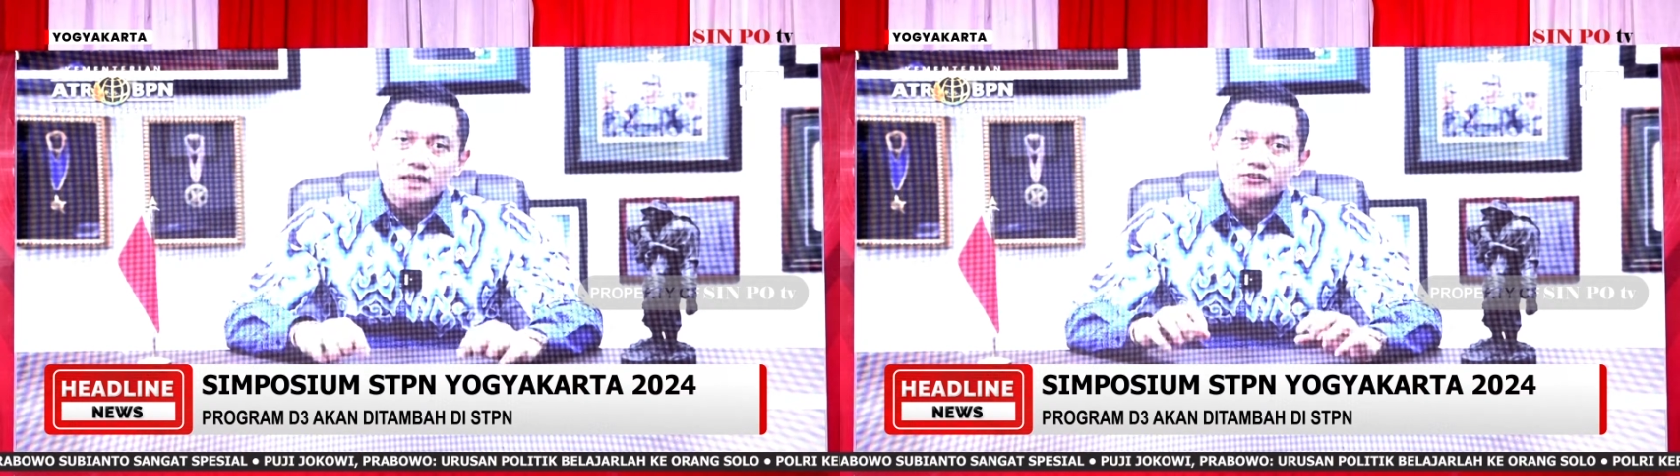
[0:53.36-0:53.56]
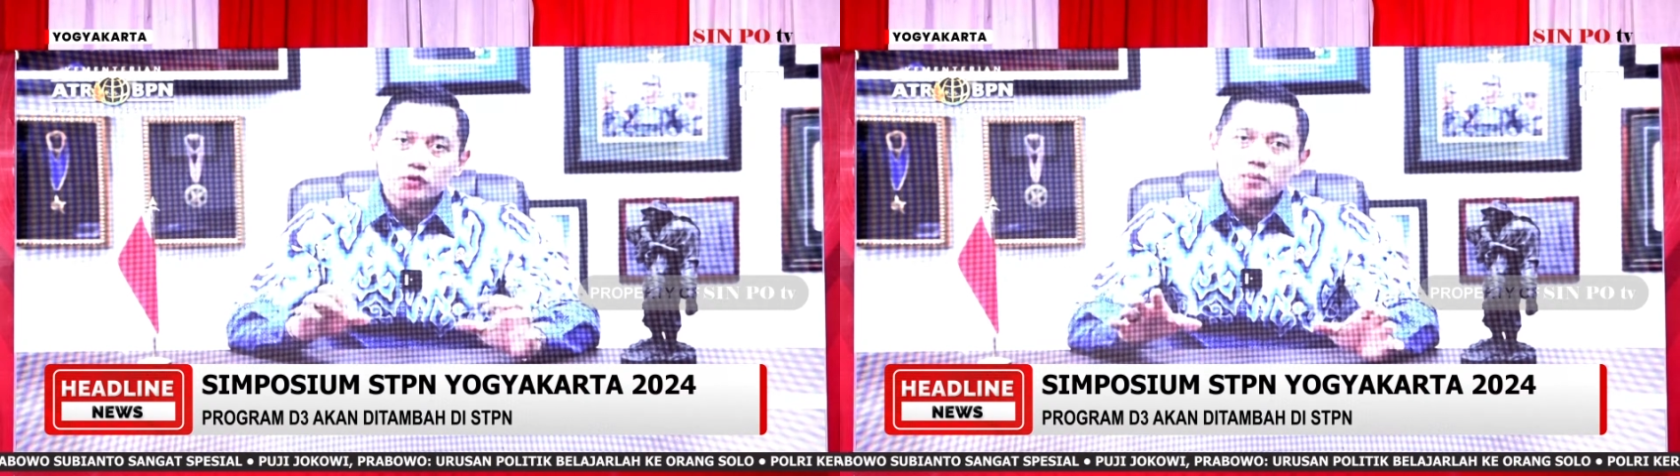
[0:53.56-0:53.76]

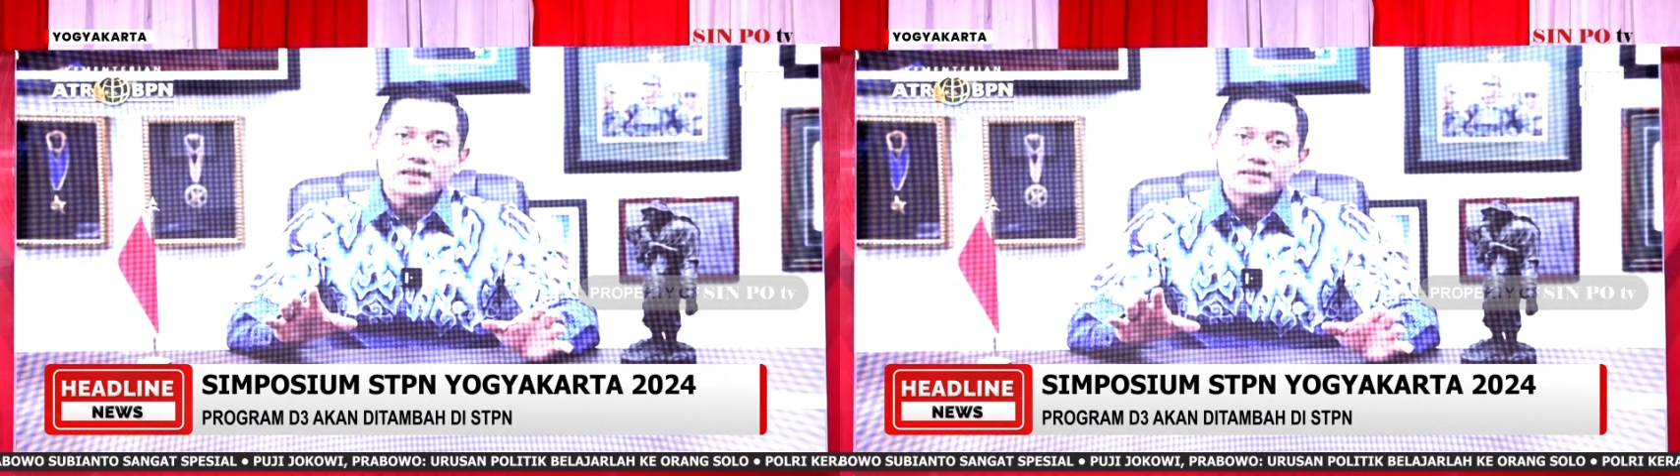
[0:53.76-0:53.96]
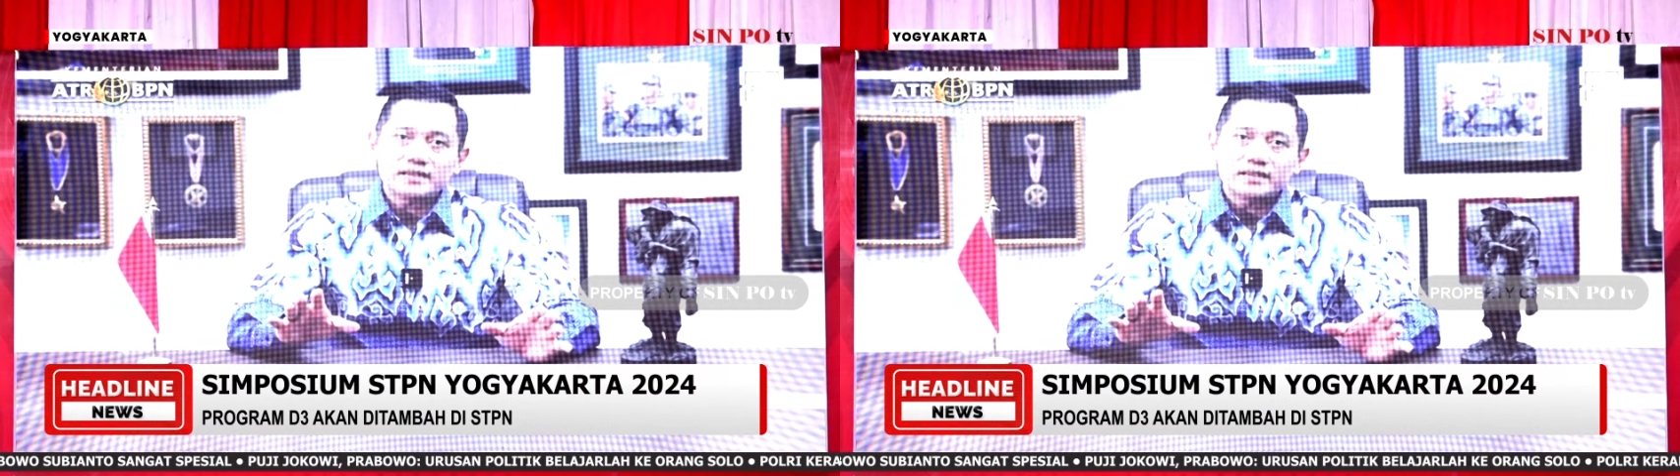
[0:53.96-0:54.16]

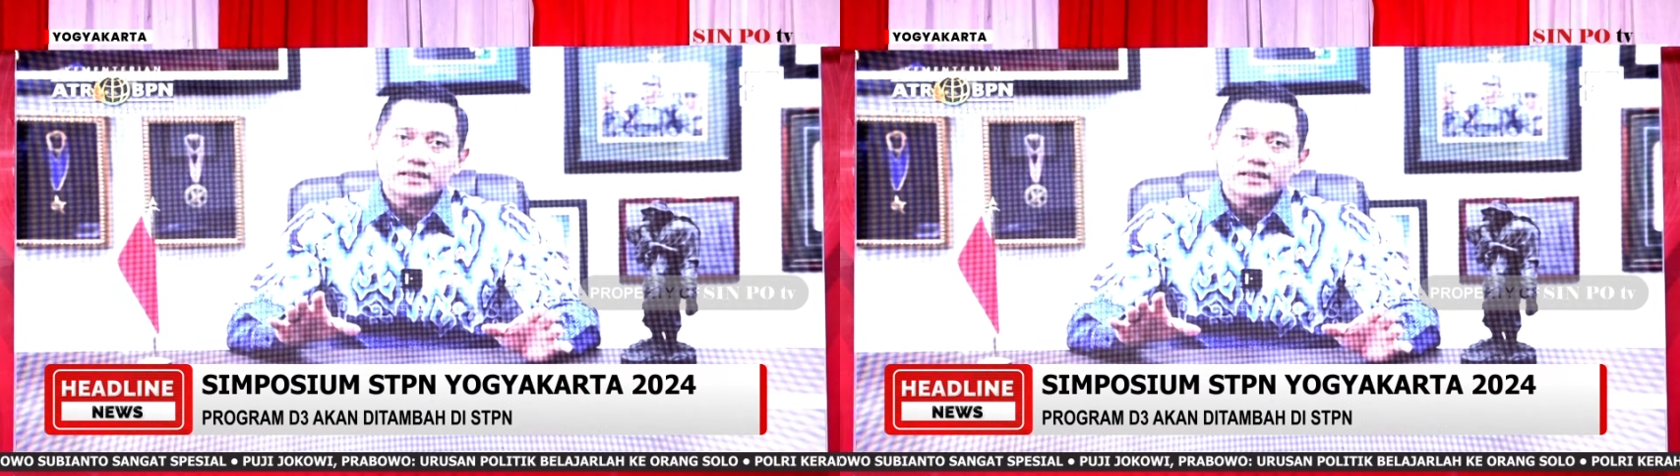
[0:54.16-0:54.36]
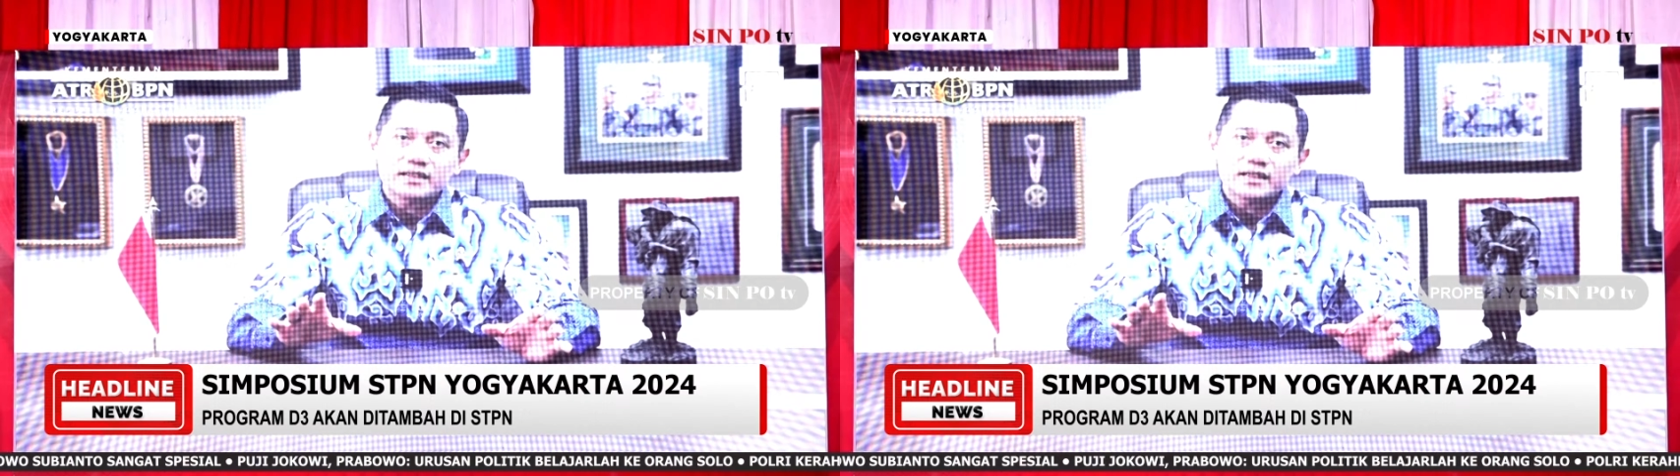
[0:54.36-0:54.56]

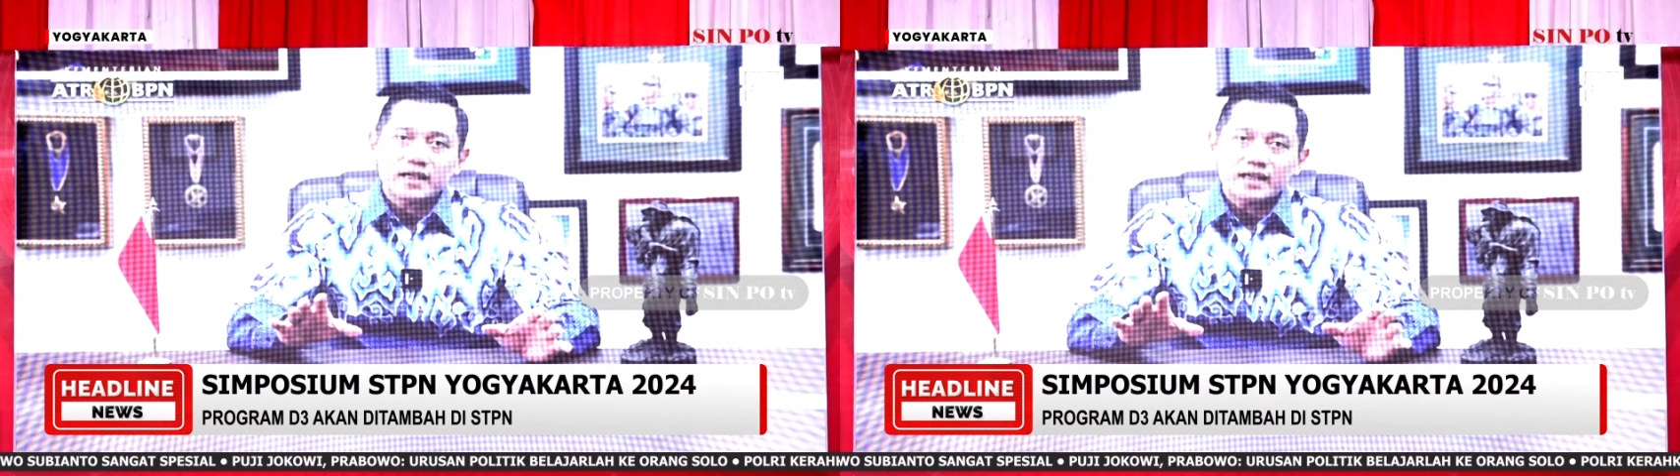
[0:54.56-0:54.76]
Transformasi